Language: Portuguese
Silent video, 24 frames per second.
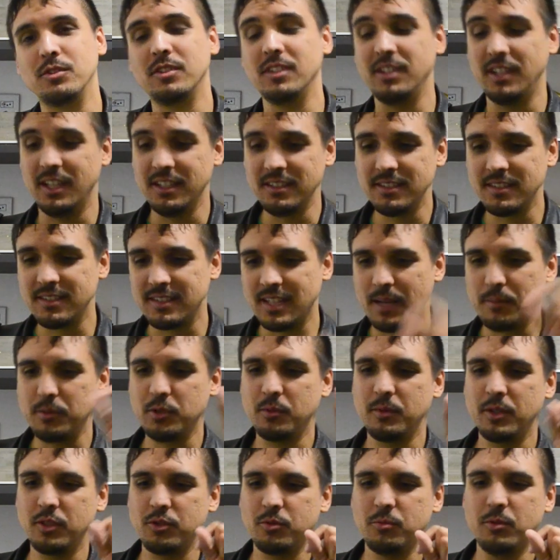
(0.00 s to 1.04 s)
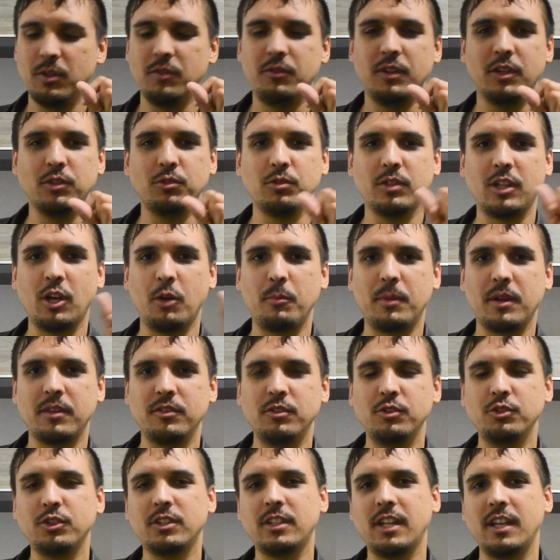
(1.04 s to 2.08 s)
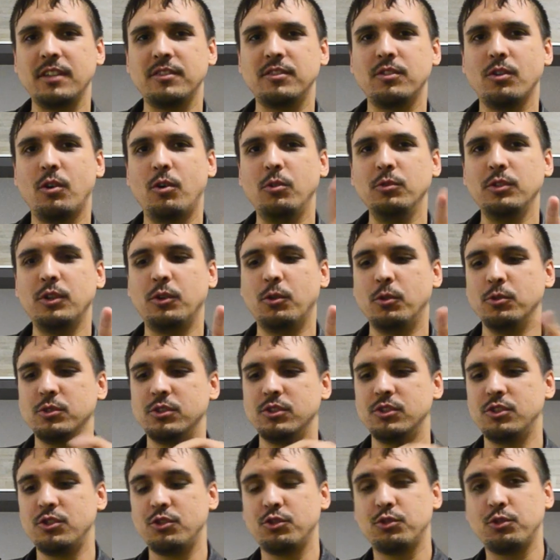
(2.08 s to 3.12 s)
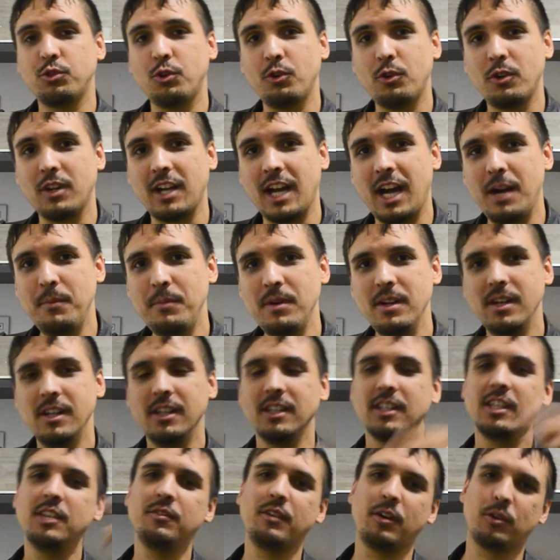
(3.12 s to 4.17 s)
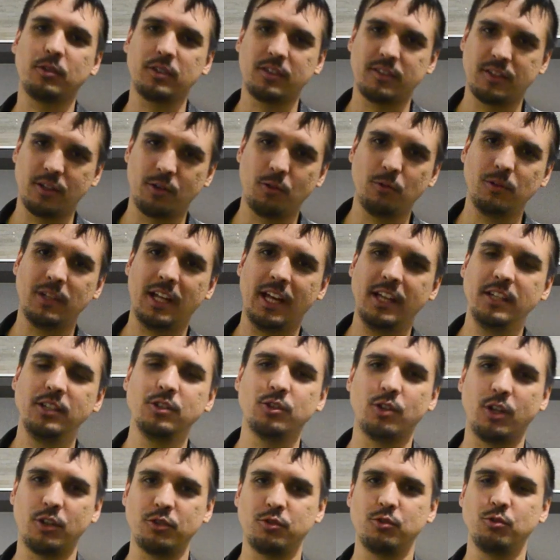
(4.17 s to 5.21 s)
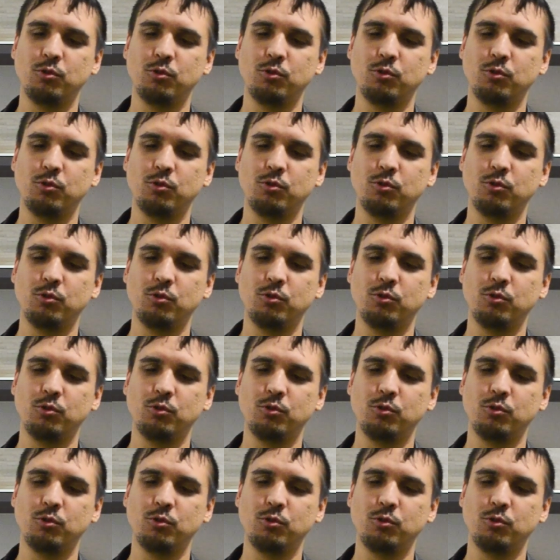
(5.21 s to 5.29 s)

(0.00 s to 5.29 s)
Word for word: sim, esse sábado mesmo, um evento que é o Brasil JS On The Road de Sorocaba, que vai acontecer online no nosso